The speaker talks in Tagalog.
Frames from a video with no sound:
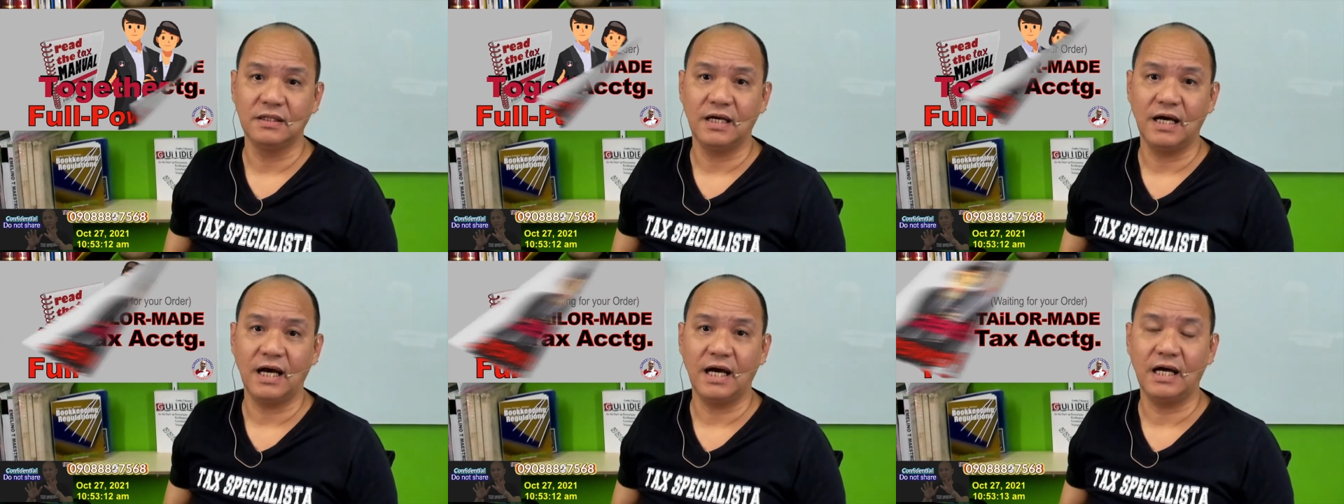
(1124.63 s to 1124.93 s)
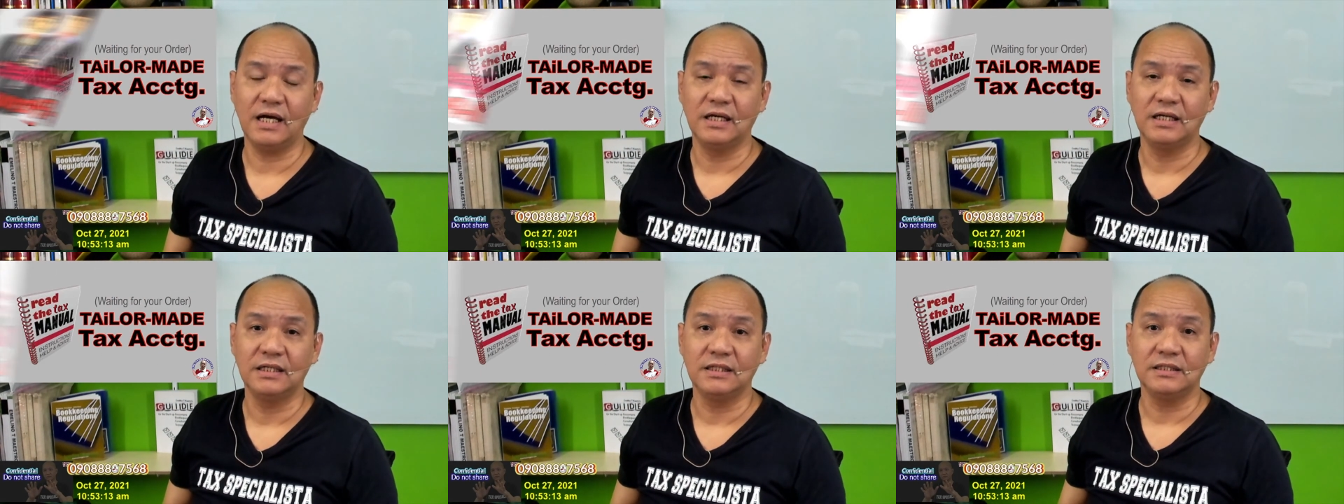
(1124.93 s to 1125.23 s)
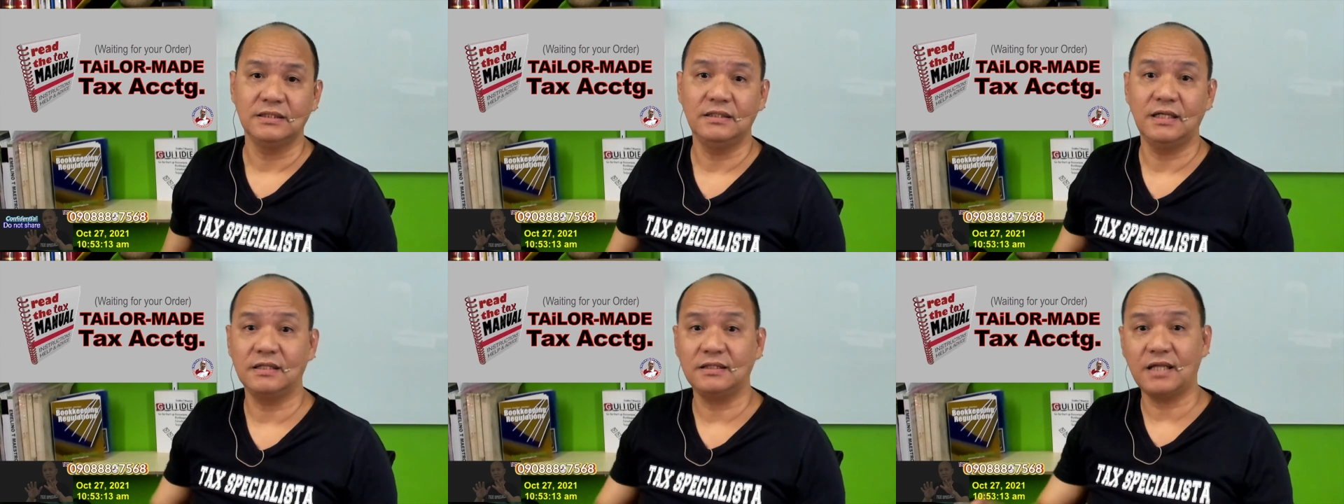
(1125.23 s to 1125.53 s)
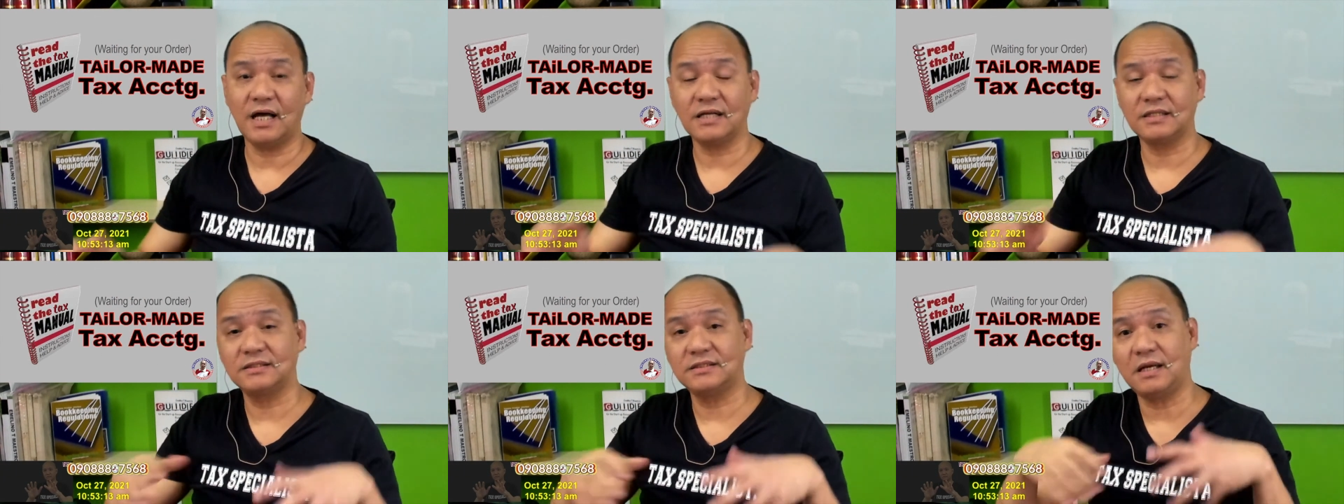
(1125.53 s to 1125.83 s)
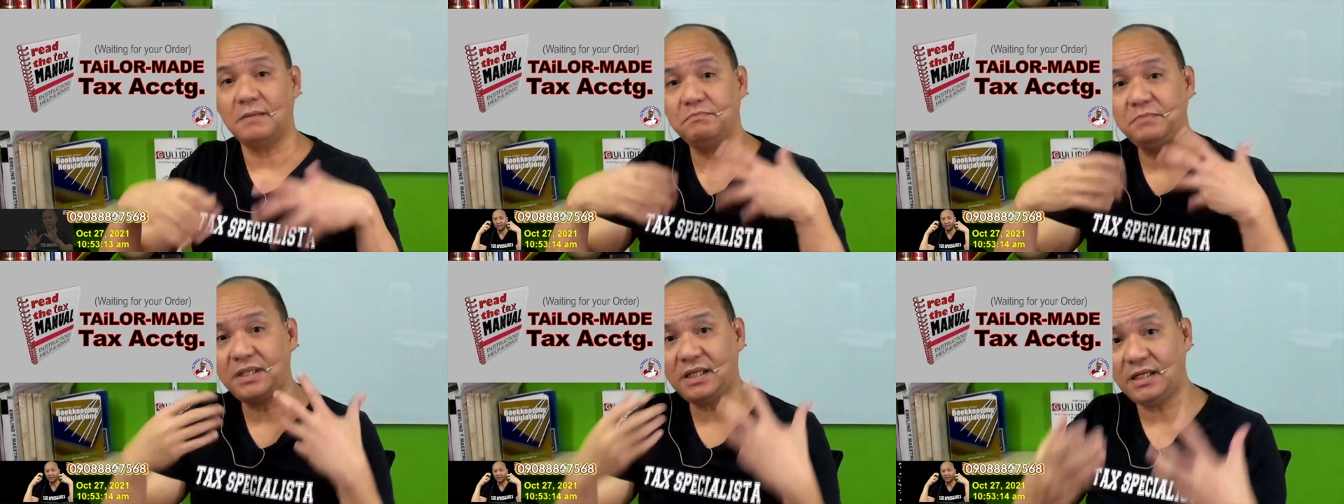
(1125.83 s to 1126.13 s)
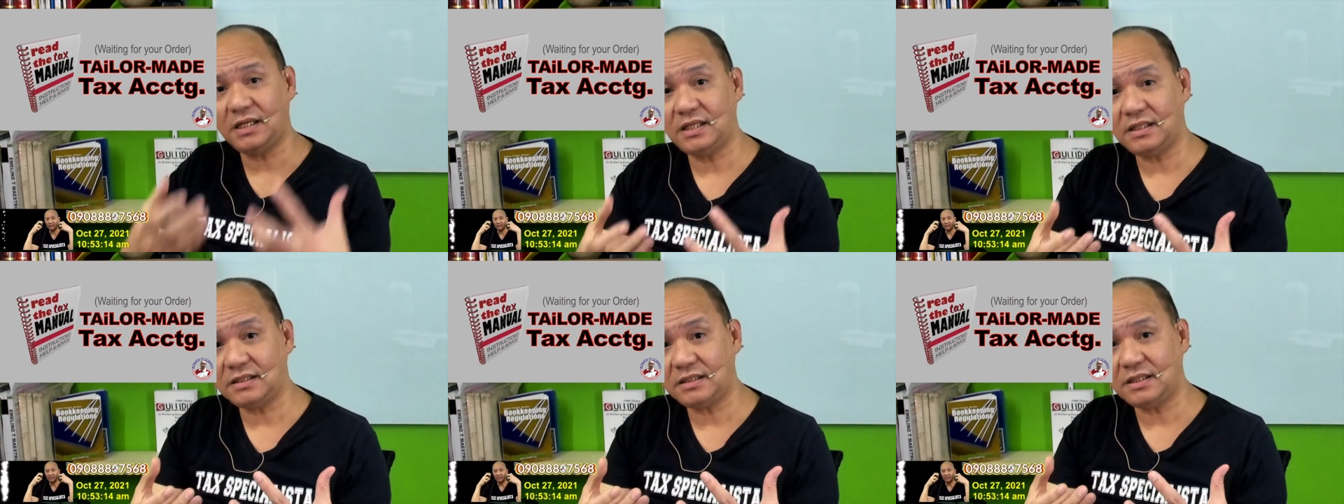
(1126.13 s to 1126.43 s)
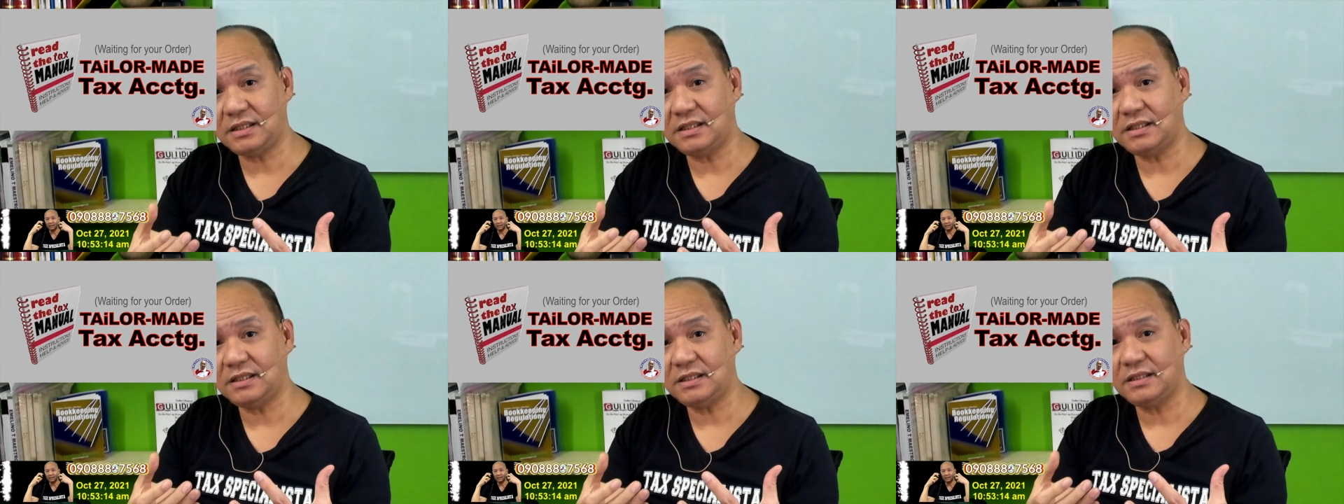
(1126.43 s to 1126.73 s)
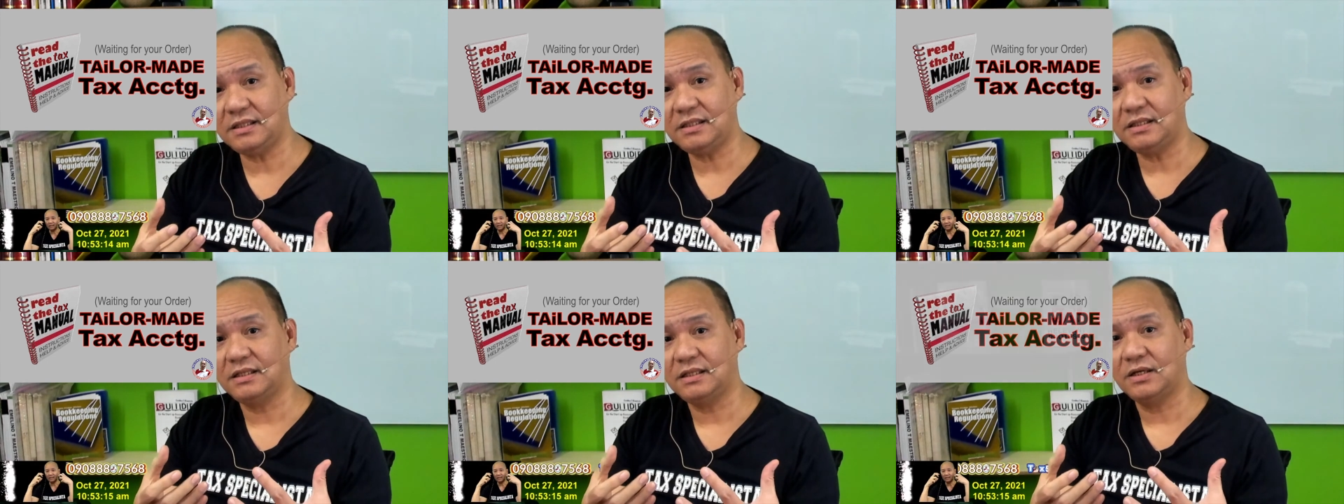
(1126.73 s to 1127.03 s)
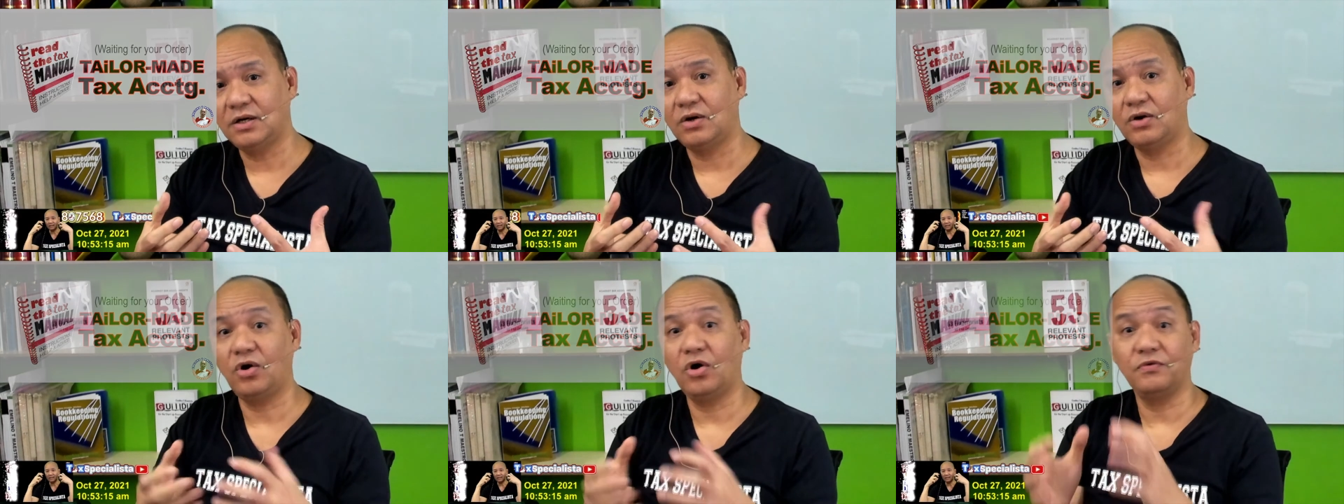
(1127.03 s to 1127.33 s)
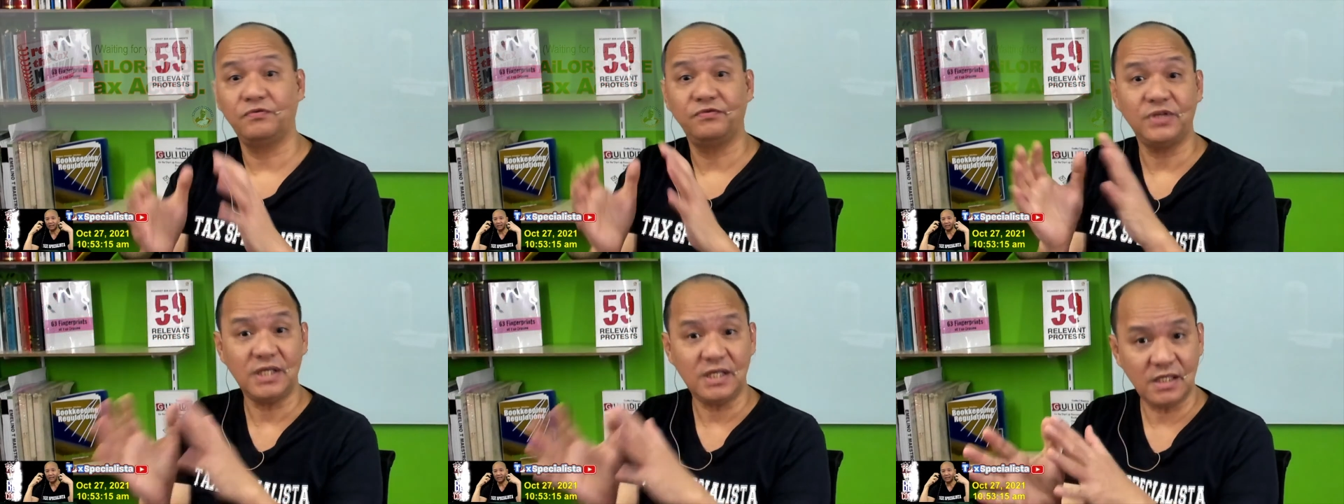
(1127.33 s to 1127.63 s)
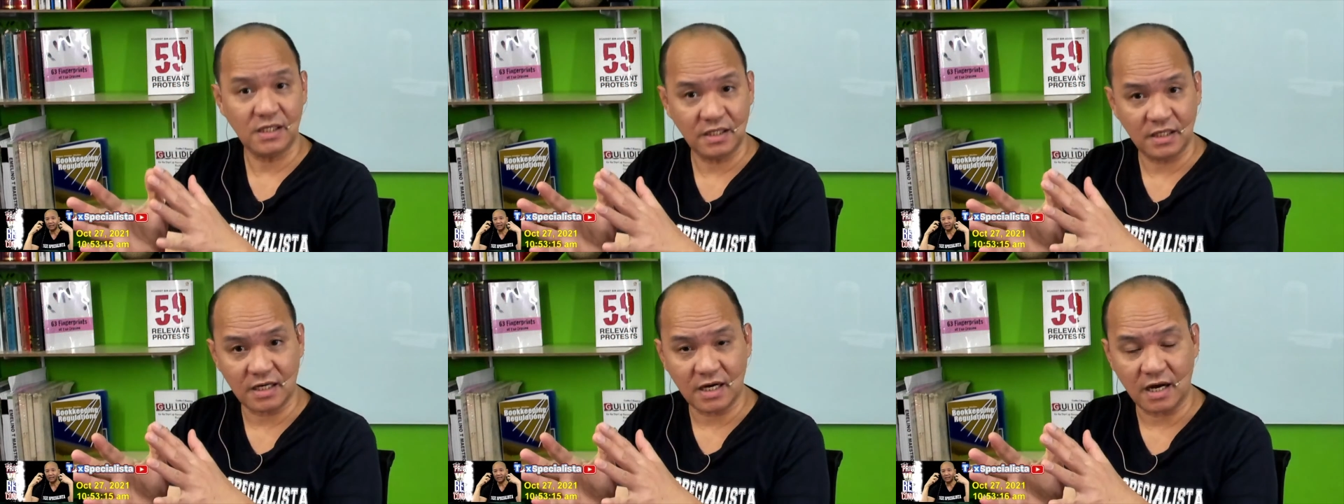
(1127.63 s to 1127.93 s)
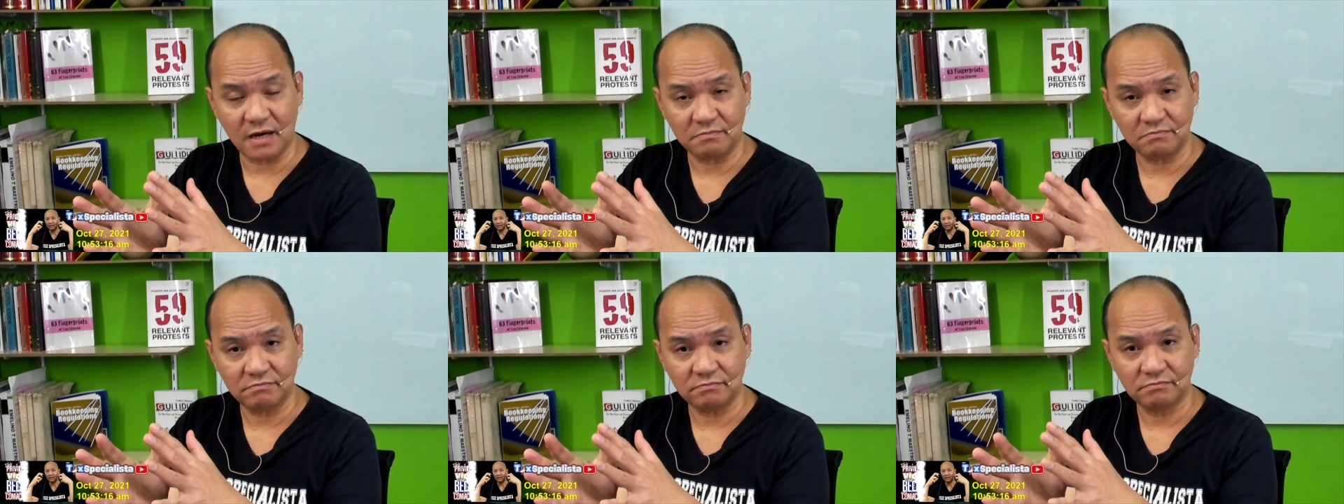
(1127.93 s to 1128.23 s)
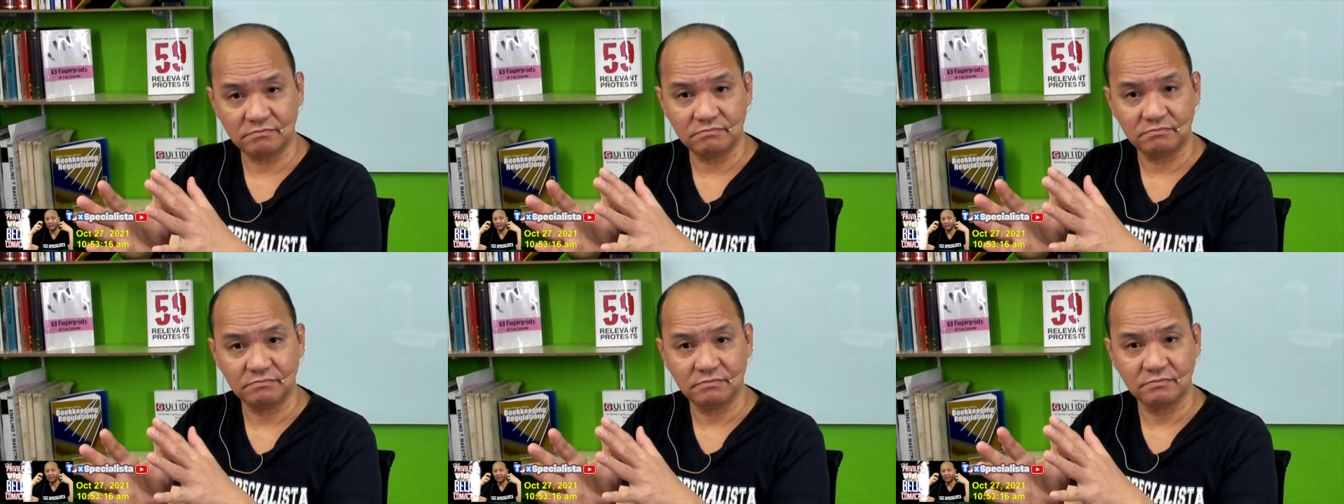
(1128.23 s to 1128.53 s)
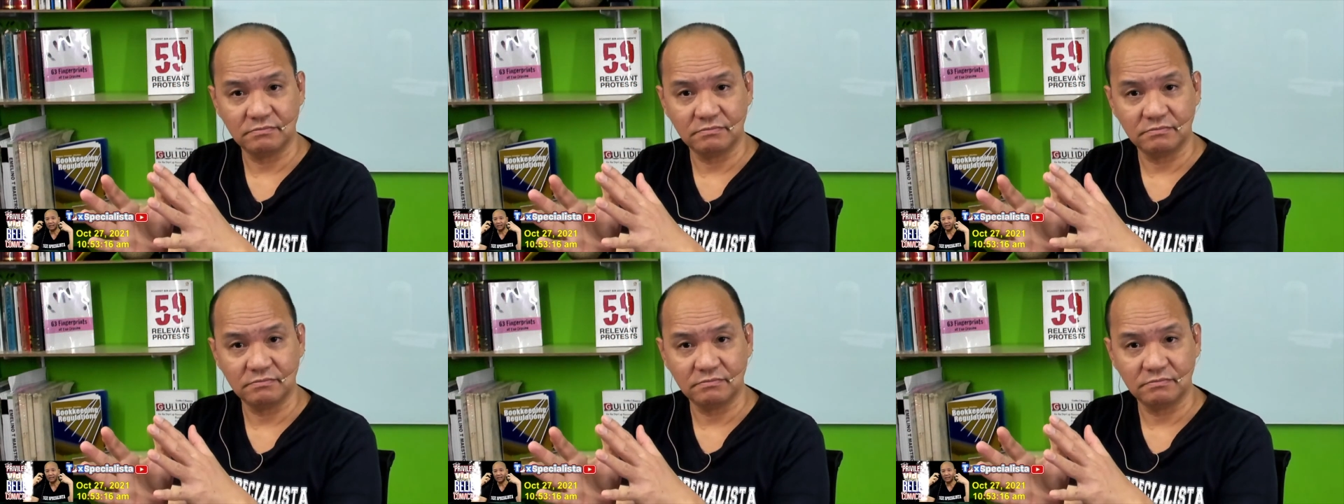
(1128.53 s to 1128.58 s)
ha, the taxability of income